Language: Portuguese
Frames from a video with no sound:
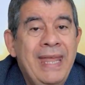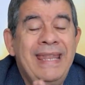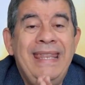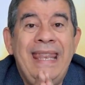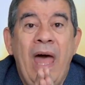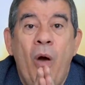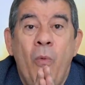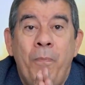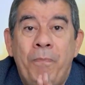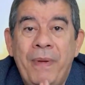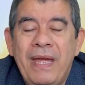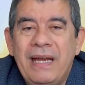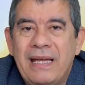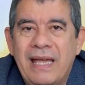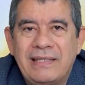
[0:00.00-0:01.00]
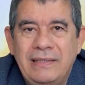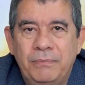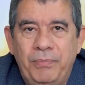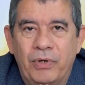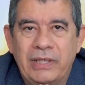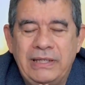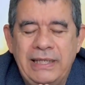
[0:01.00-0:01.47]
Não perca essa
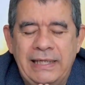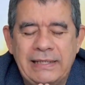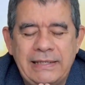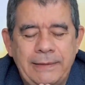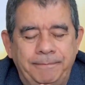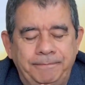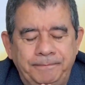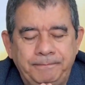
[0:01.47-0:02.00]
importância.